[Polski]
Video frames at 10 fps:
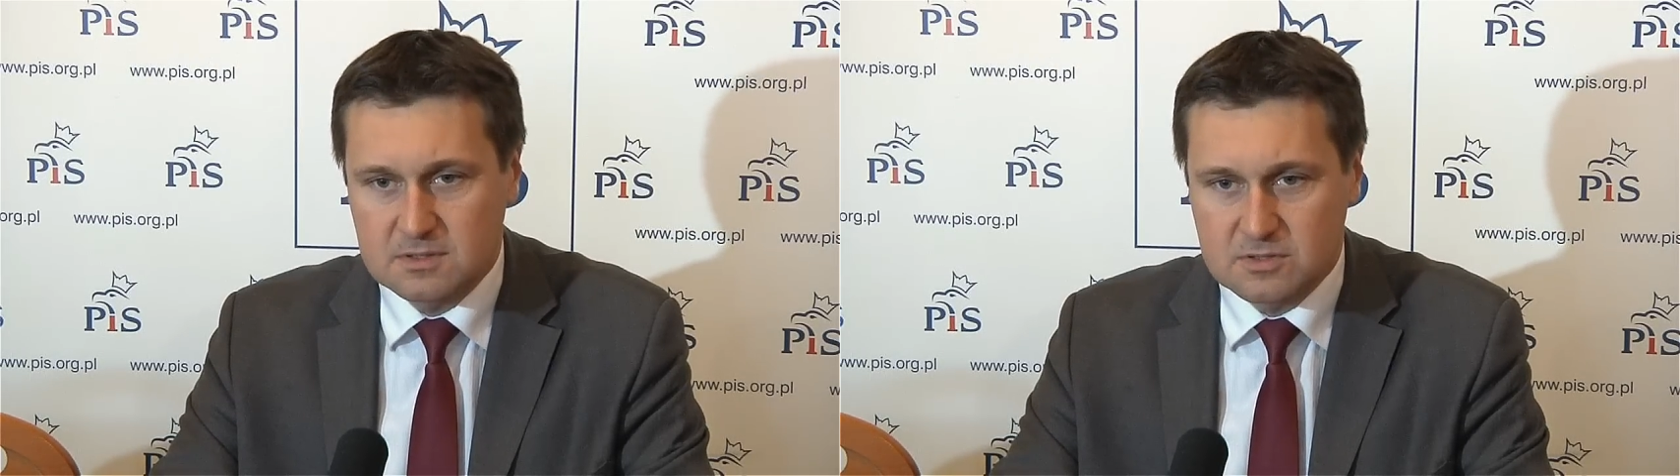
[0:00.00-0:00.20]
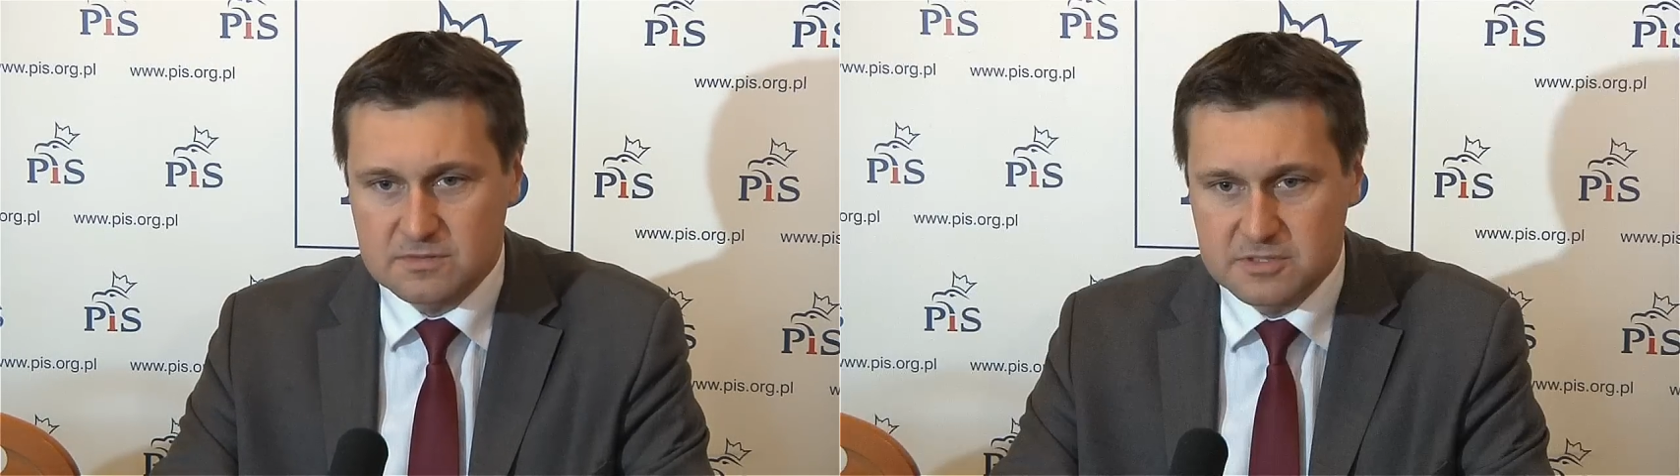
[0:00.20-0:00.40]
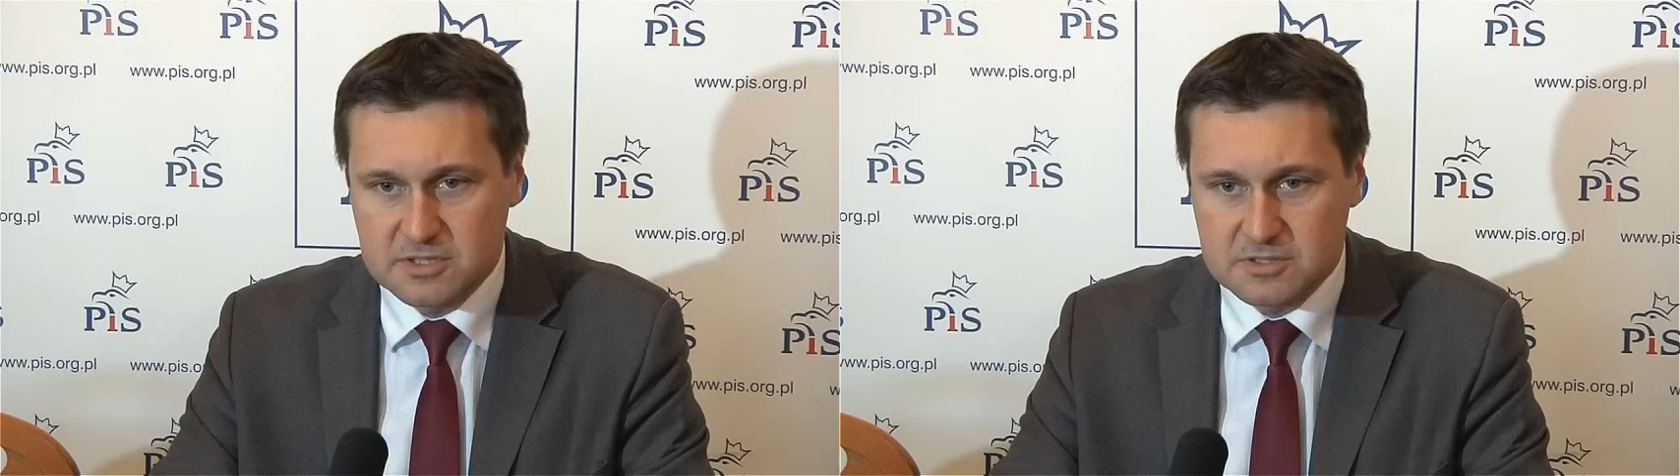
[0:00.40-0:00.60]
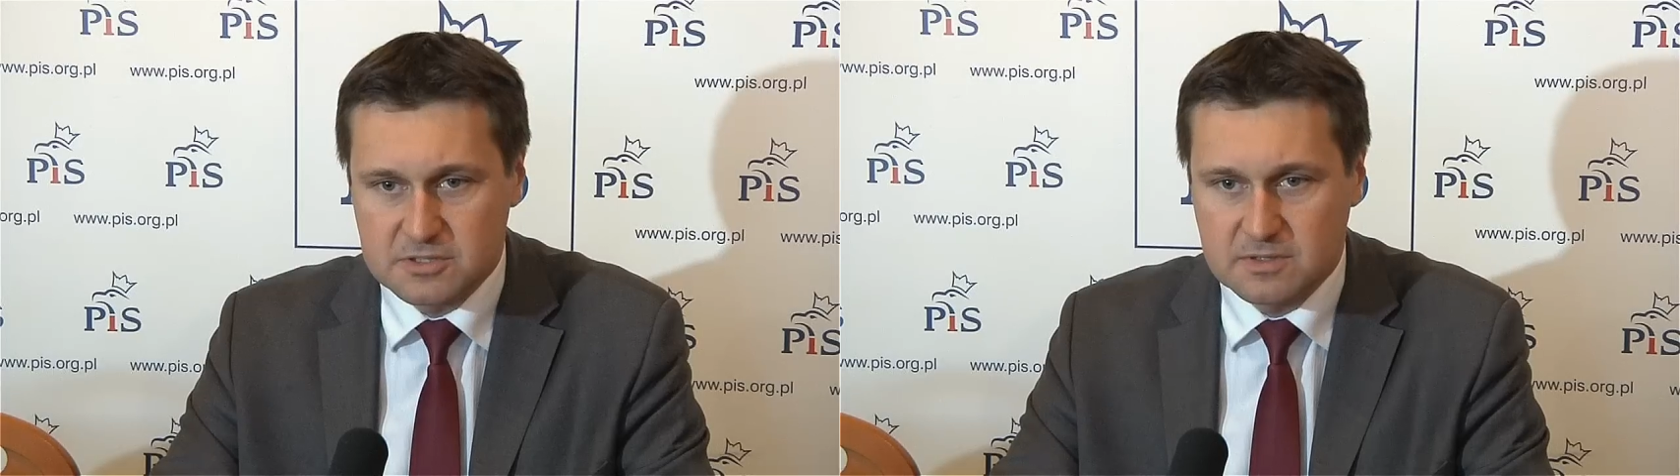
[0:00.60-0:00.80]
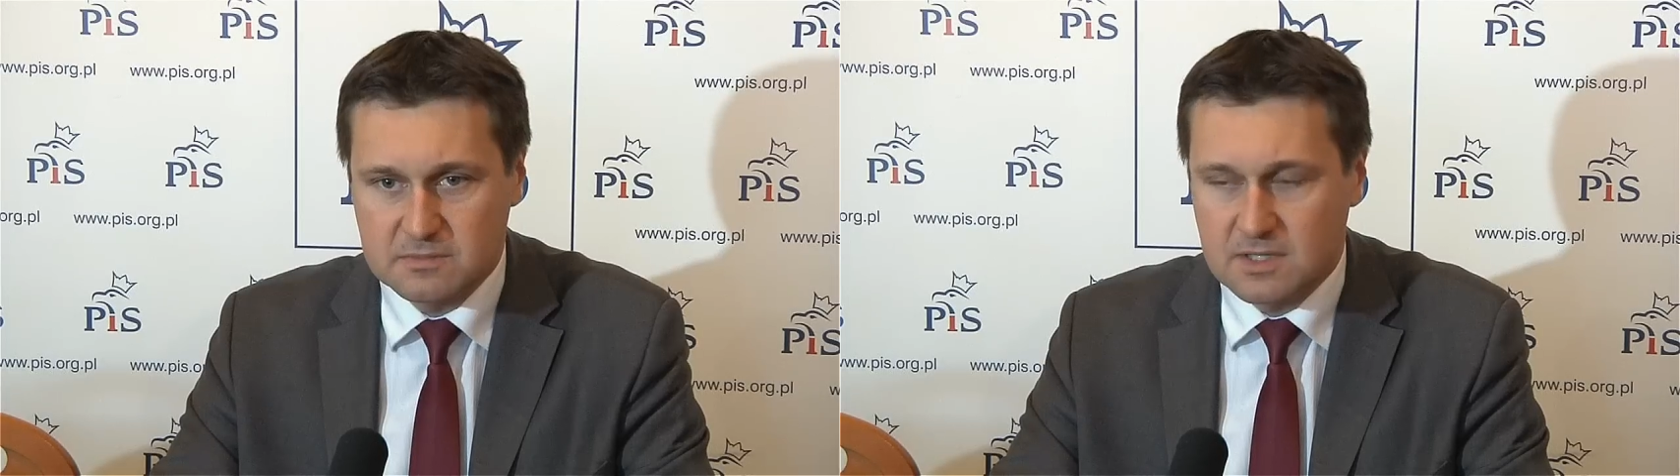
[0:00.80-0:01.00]
to
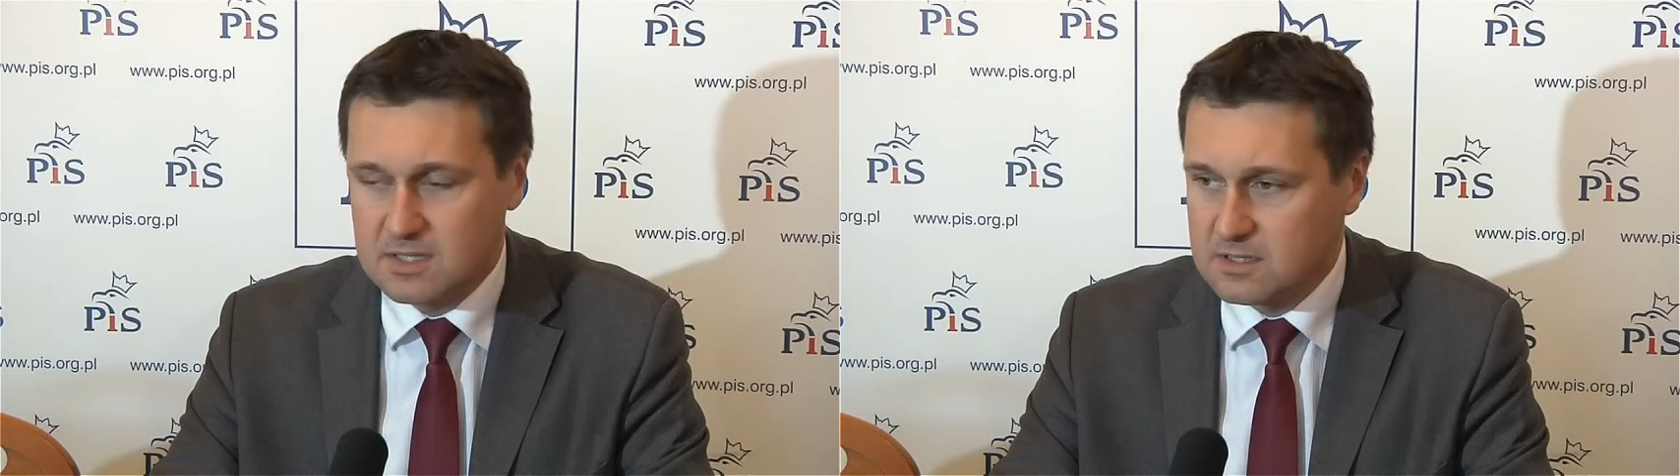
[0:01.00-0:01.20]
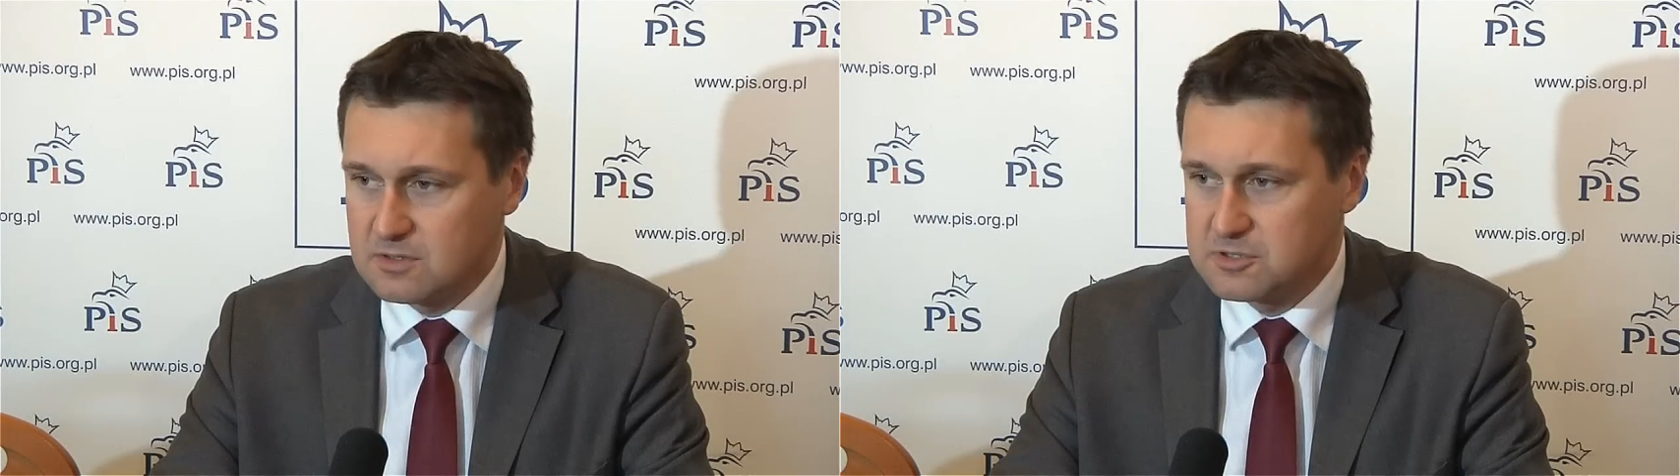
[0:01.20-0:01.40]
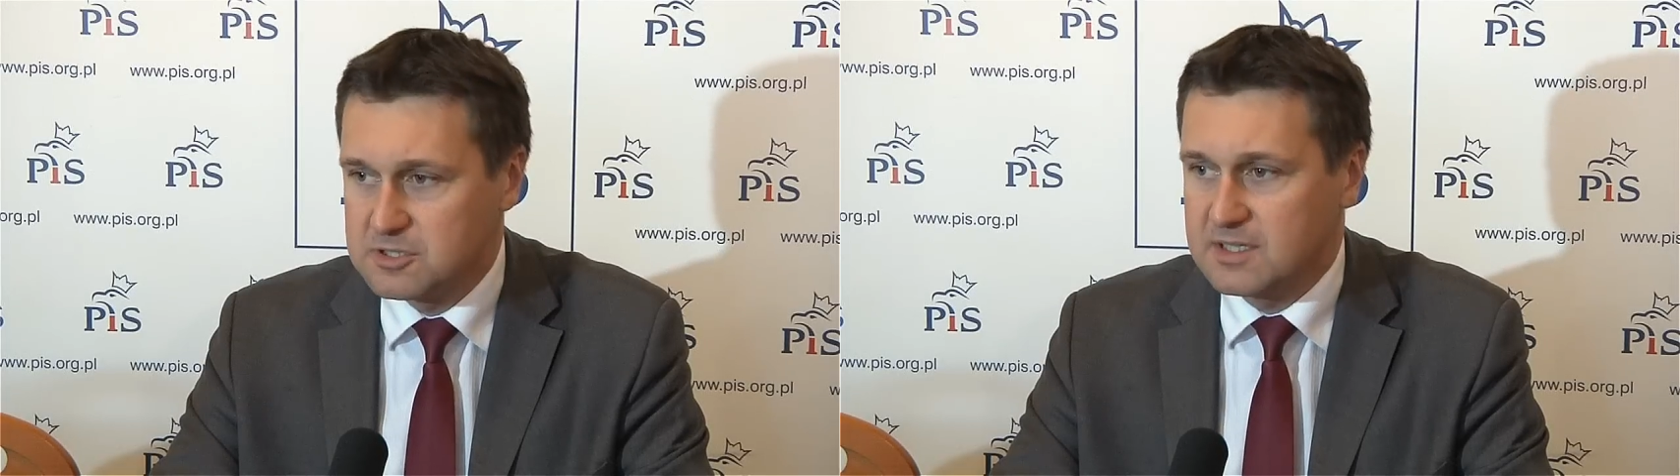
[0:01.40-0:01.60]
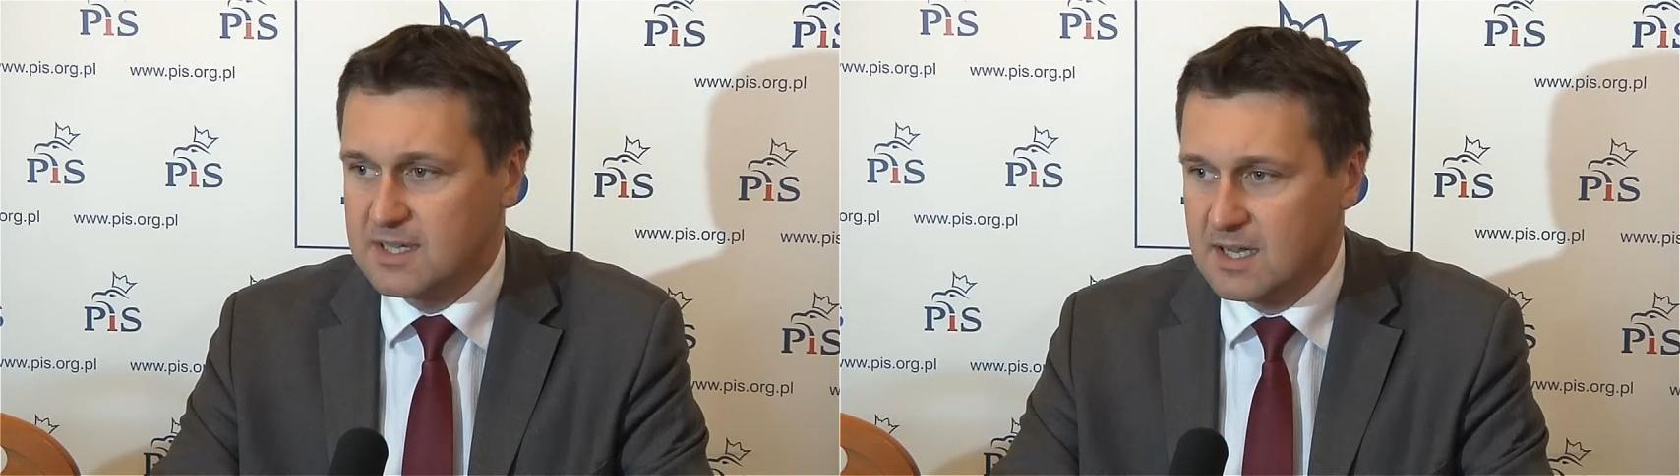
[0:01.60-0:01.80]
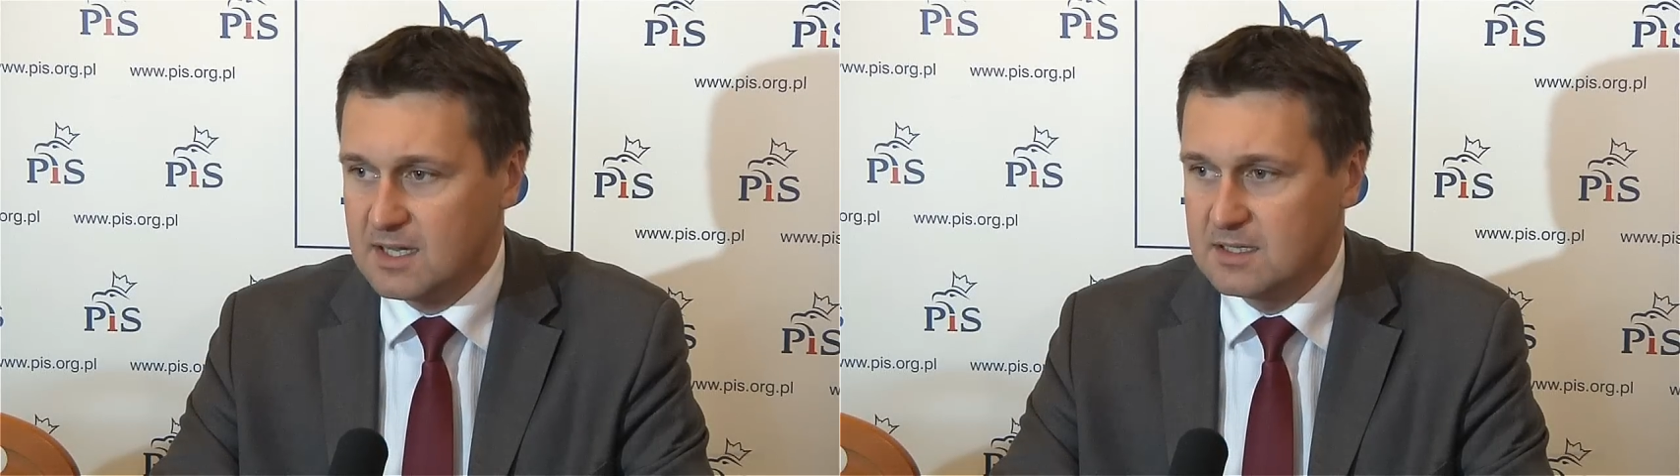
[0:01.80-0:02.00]
zwyciężyłem, dlatego że
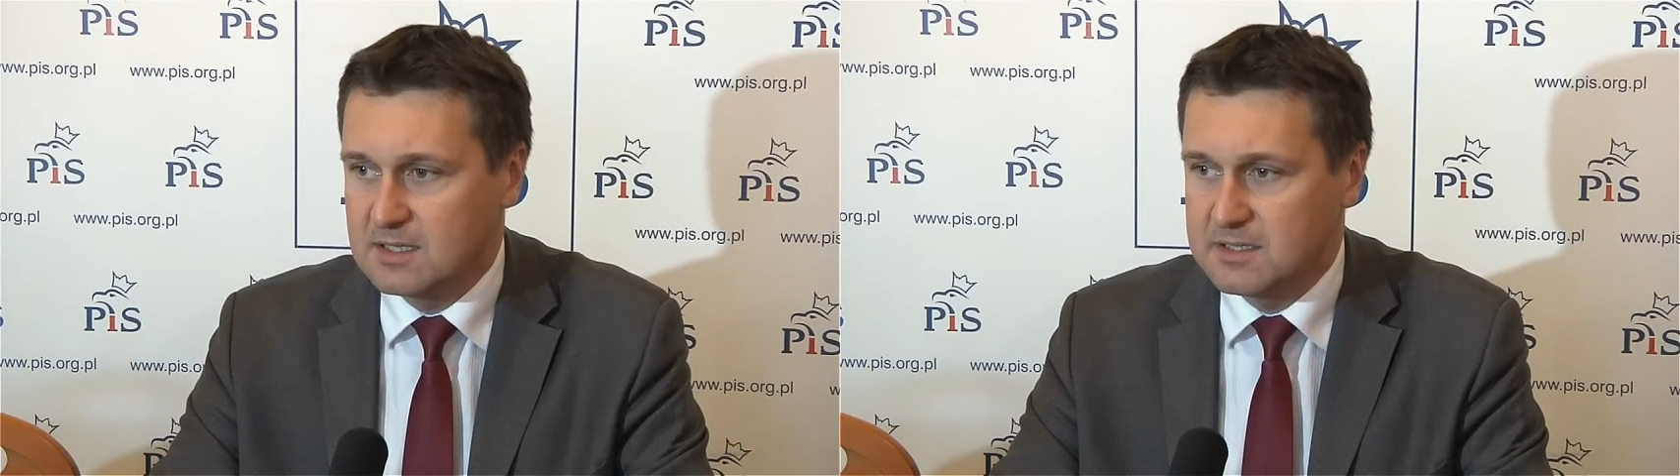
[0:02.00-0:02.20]
ja